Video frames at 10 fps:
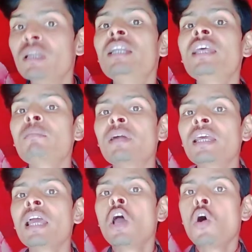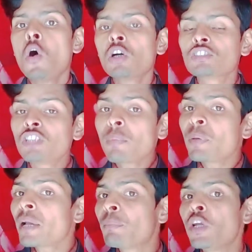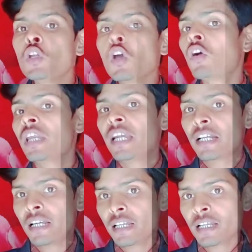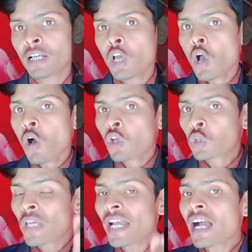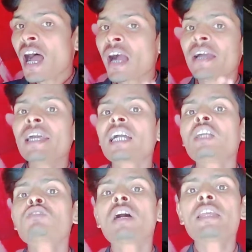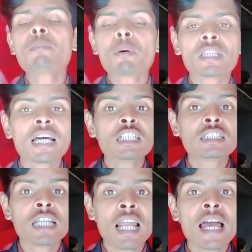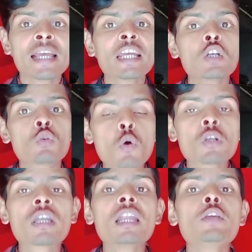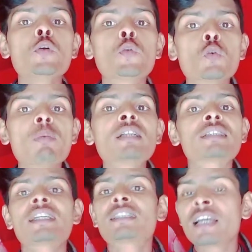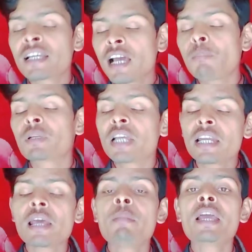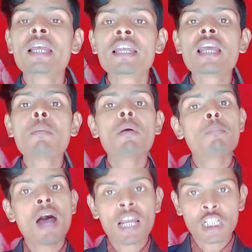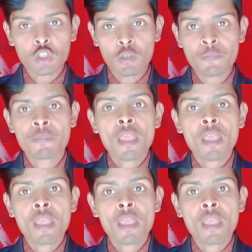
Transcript: बिलीनियर बने और सिर्फ एक वीडियो क्रिएट करके तो एक आंकड़े के अनुसार ये पता चला है कि टोटल यूट्यूबर्स की संख्या प्रेजेंट टाइम में इंडिया में 1200 है